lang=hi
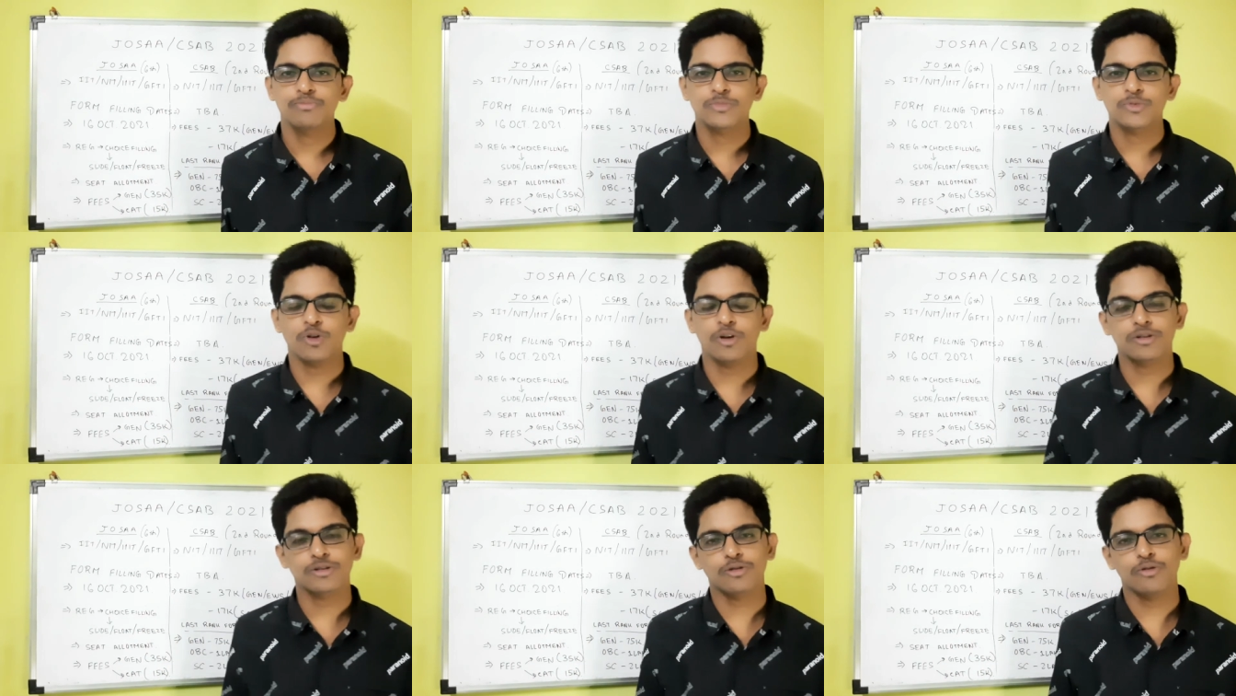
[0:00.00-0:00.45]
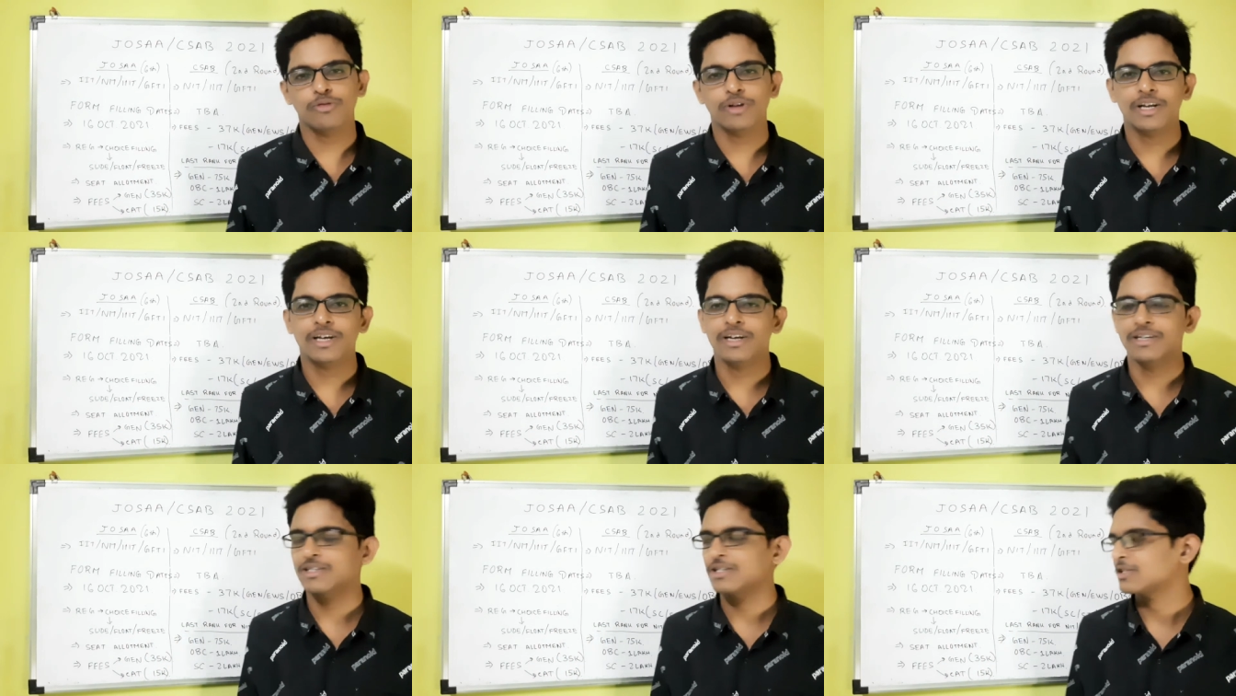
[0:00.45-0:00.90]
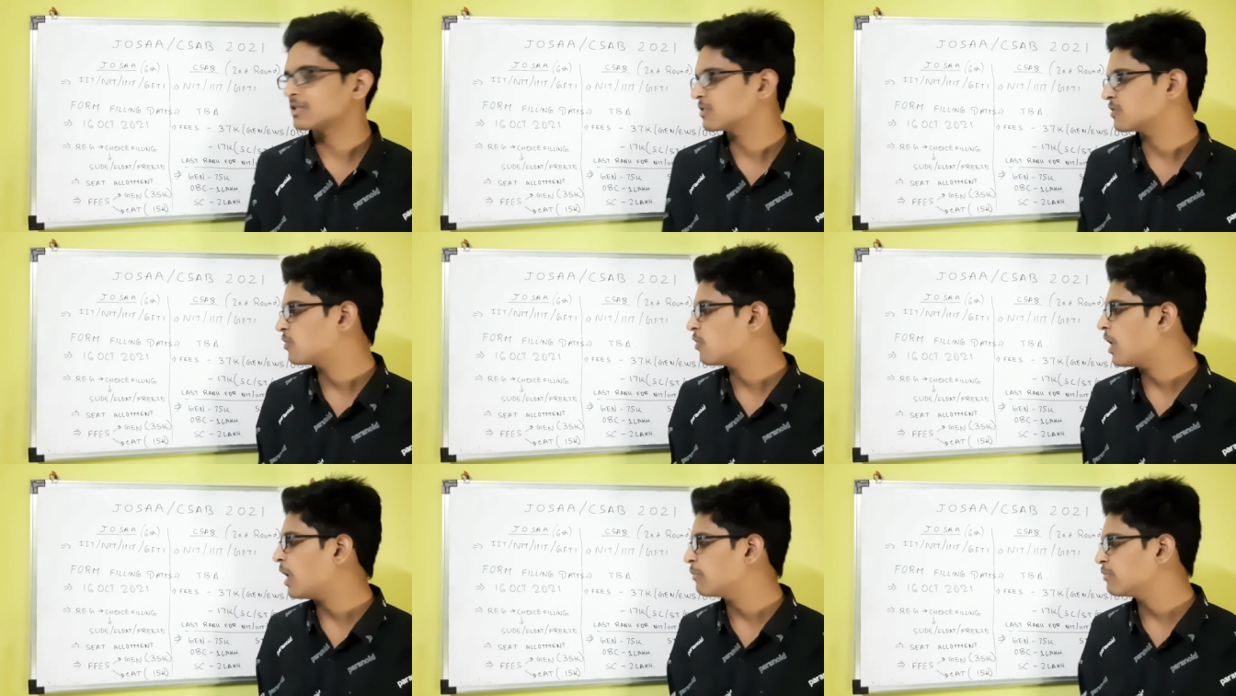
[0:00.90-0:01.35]
चॉइस को फिल कर देते
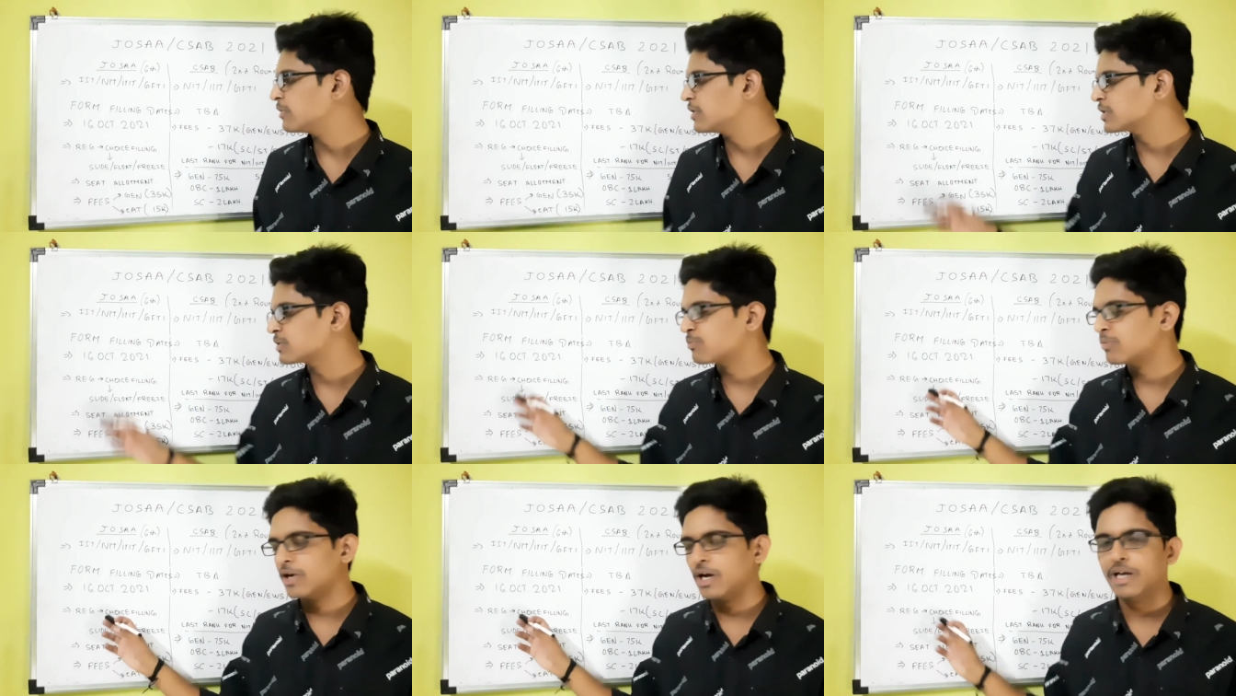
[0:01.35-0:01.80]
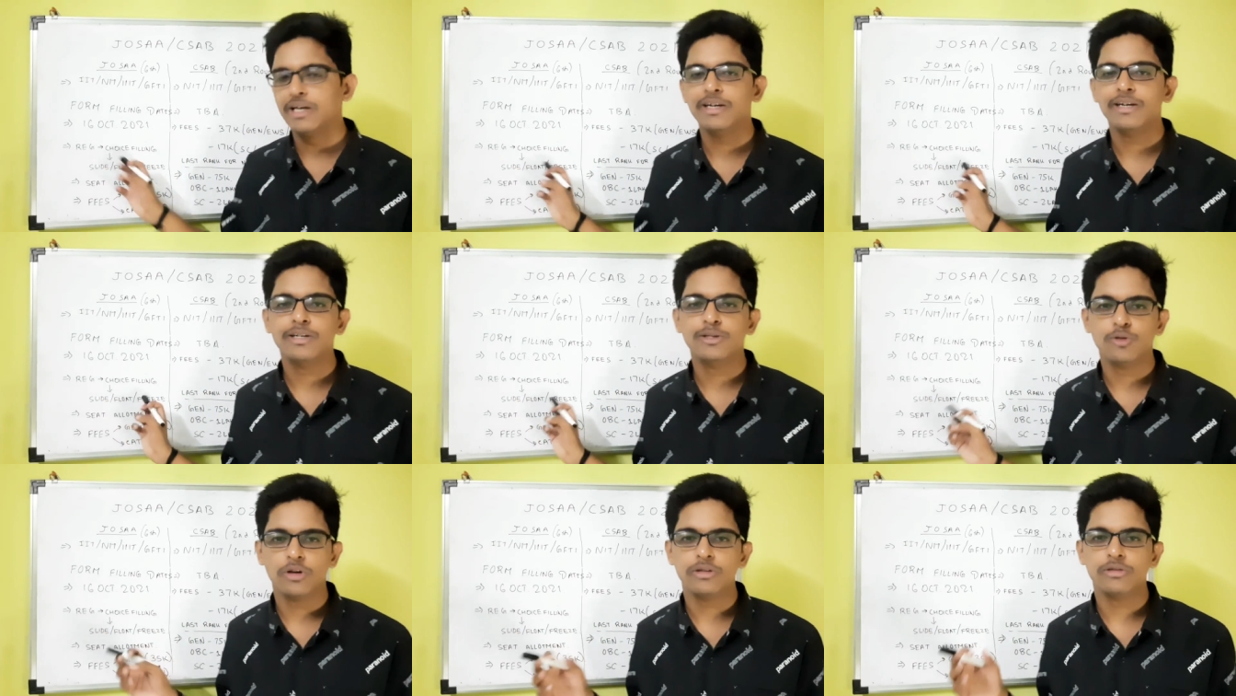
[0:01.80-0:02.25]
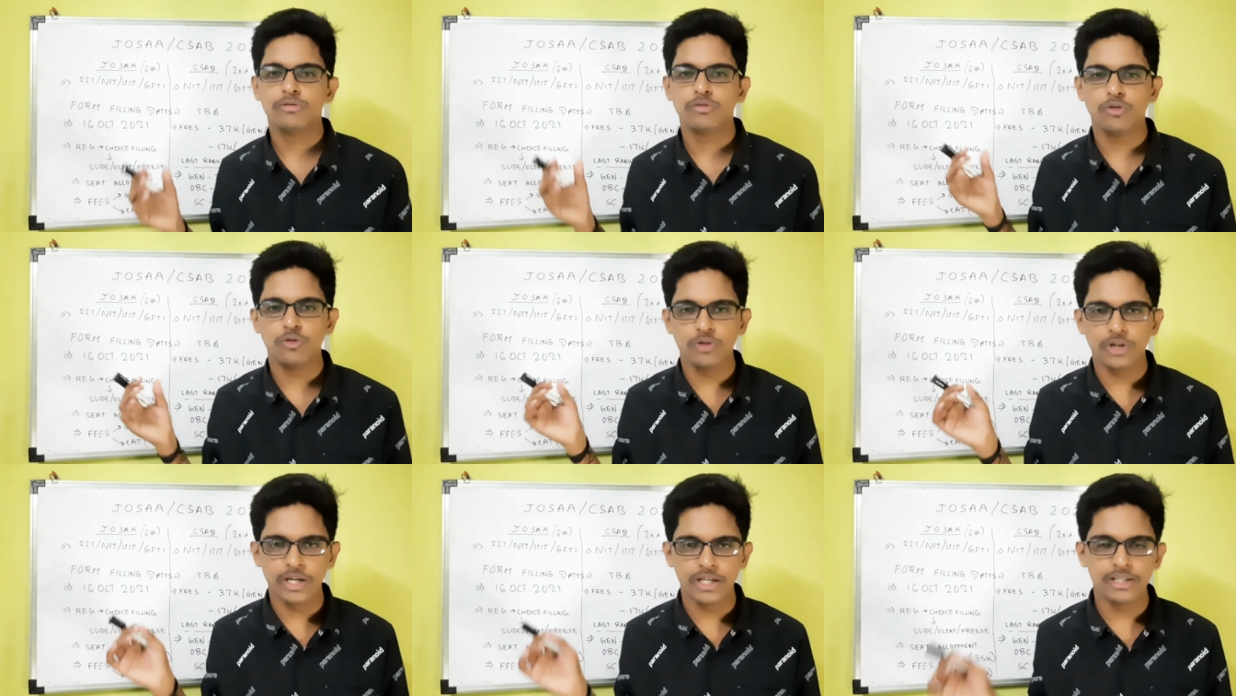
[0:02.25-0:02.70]
हो अभी इस पे आएंगे कि चॉइस
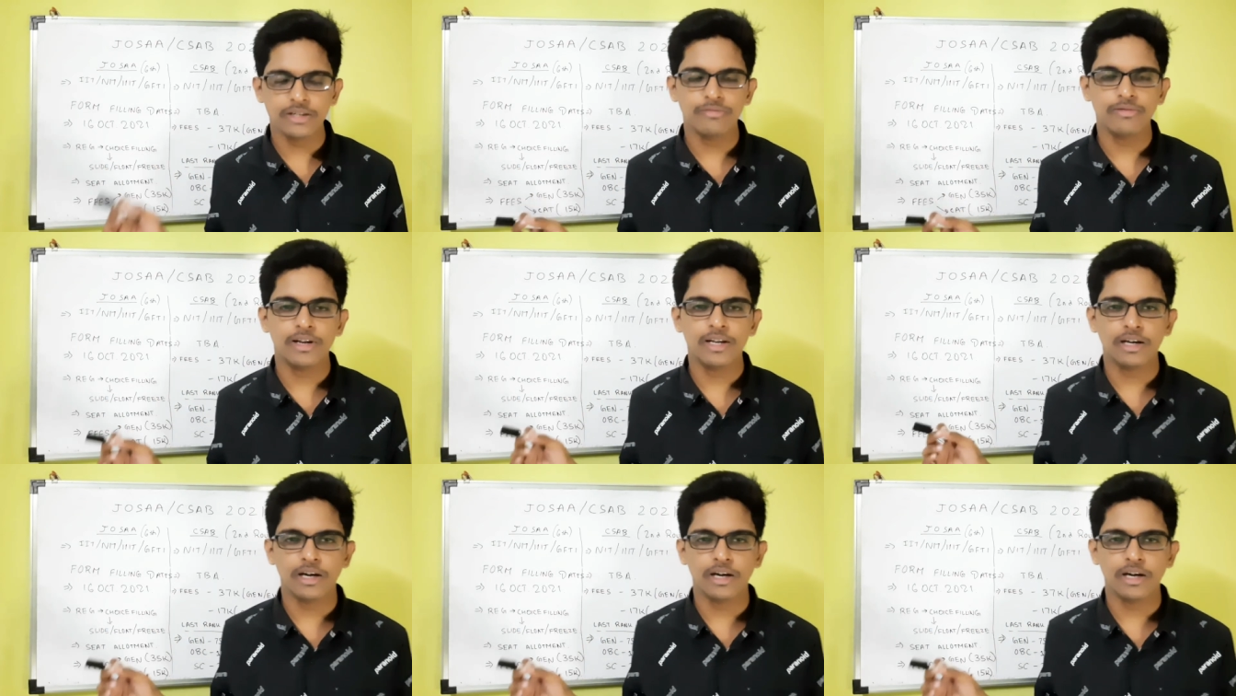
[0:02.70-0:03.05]
को कैसे फिल